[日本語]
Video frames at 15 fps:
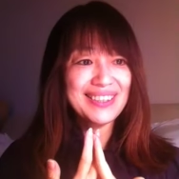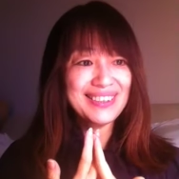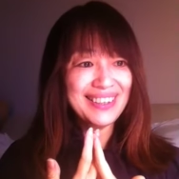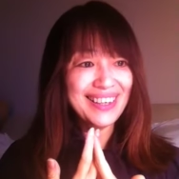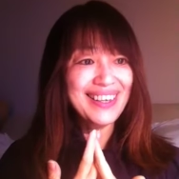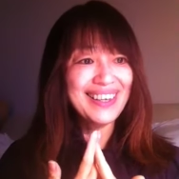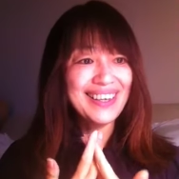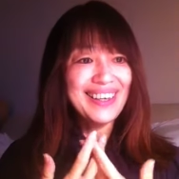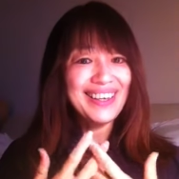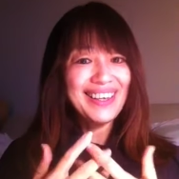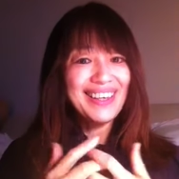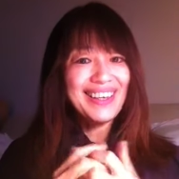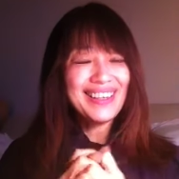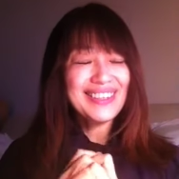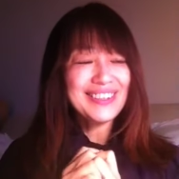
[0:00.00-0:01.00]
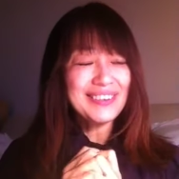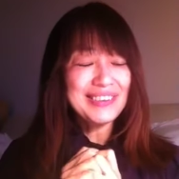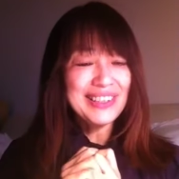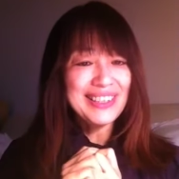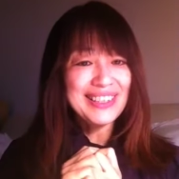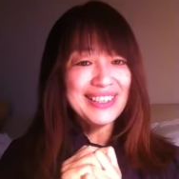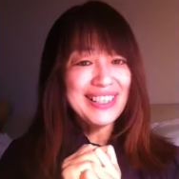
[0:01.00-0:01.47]
ね人
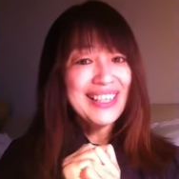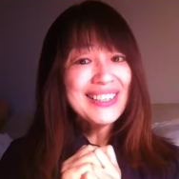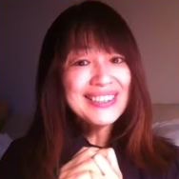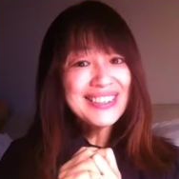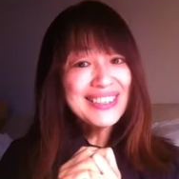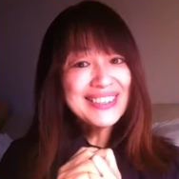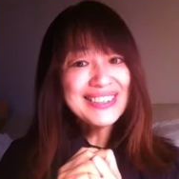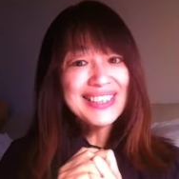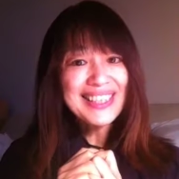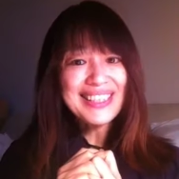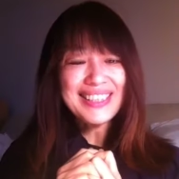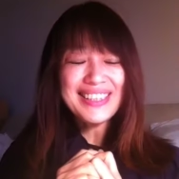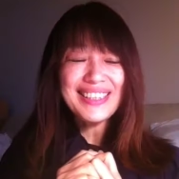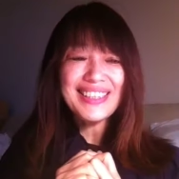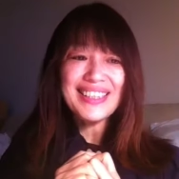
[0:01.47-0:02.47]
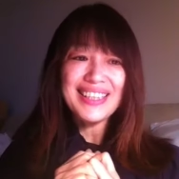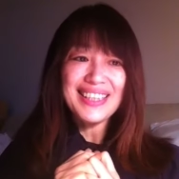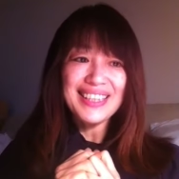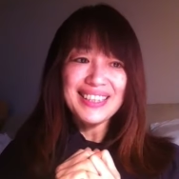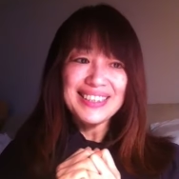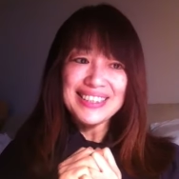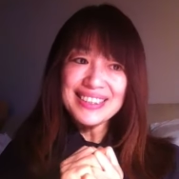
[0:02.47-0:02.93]
に感謝したり
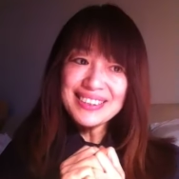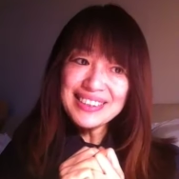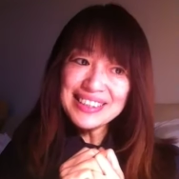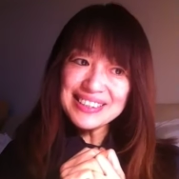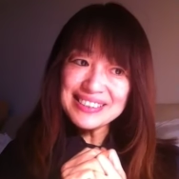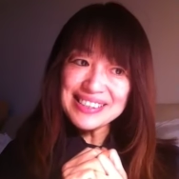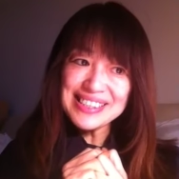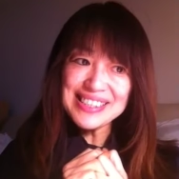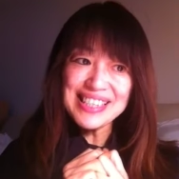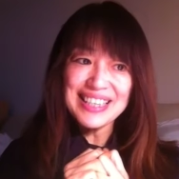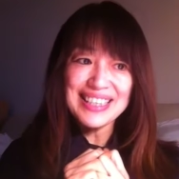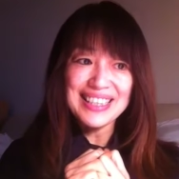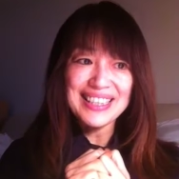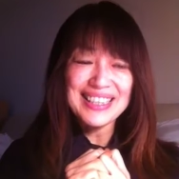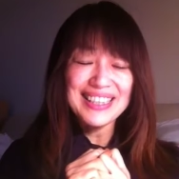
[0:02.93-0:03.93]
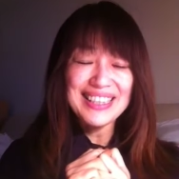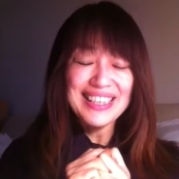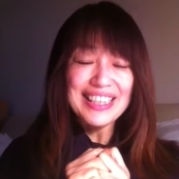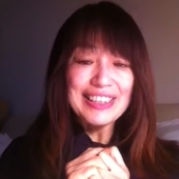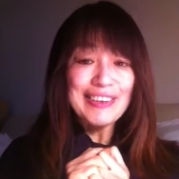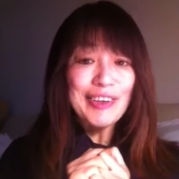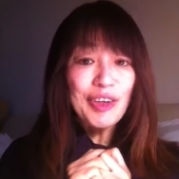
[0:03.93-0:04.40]
親切にしたり
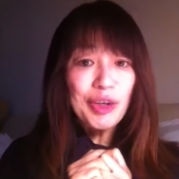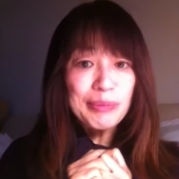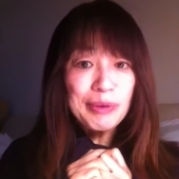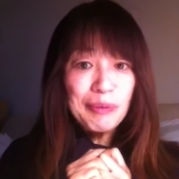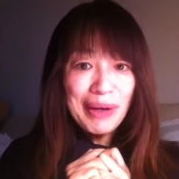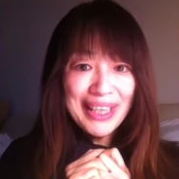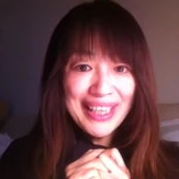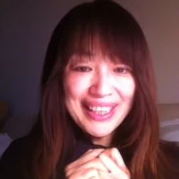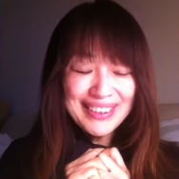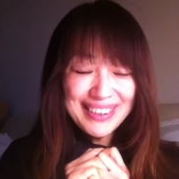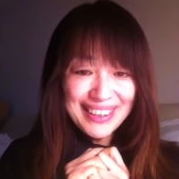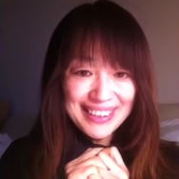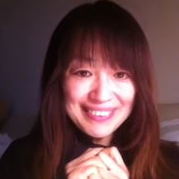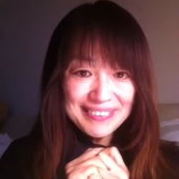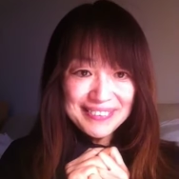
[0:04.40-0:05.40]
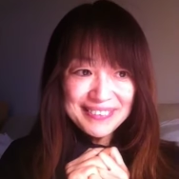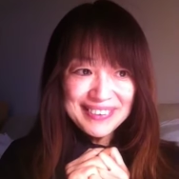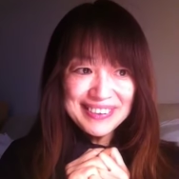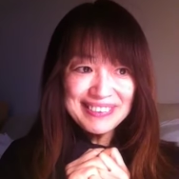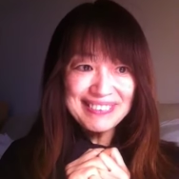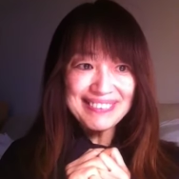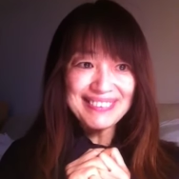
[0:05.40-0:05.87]
喜びを分け与えること
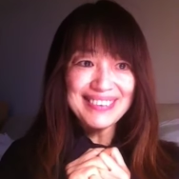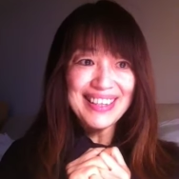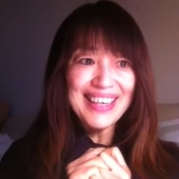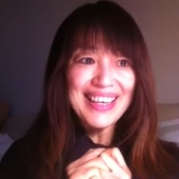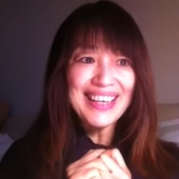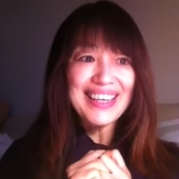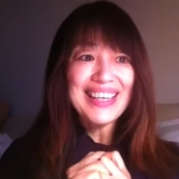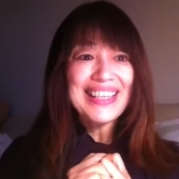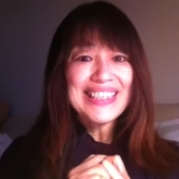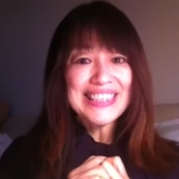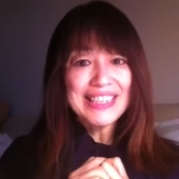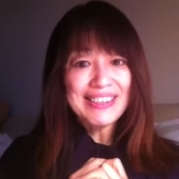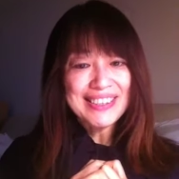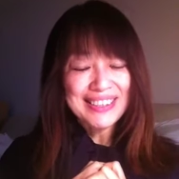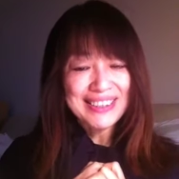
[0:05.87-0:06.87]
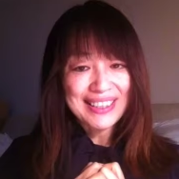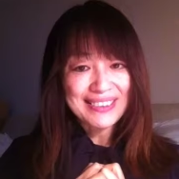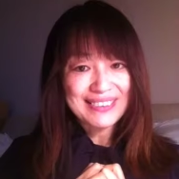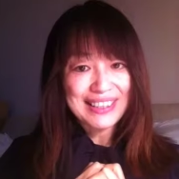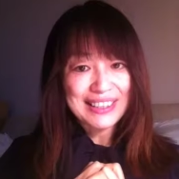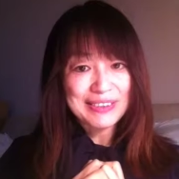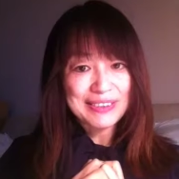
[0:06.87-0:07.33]
によって幸せになっ
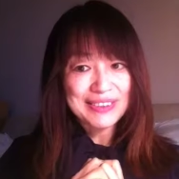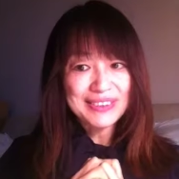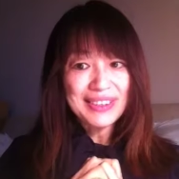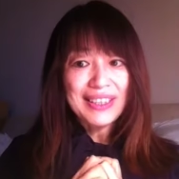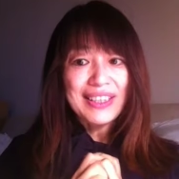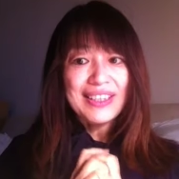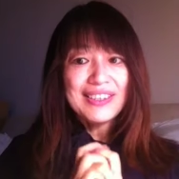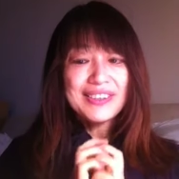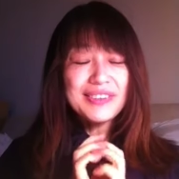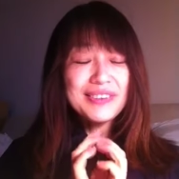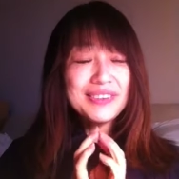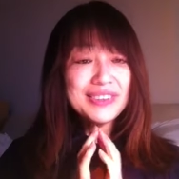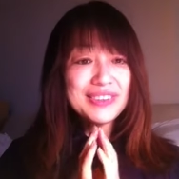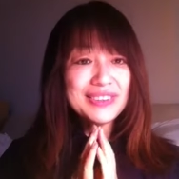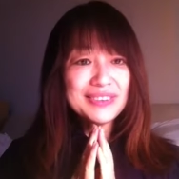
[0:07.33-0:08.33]
ていくそういう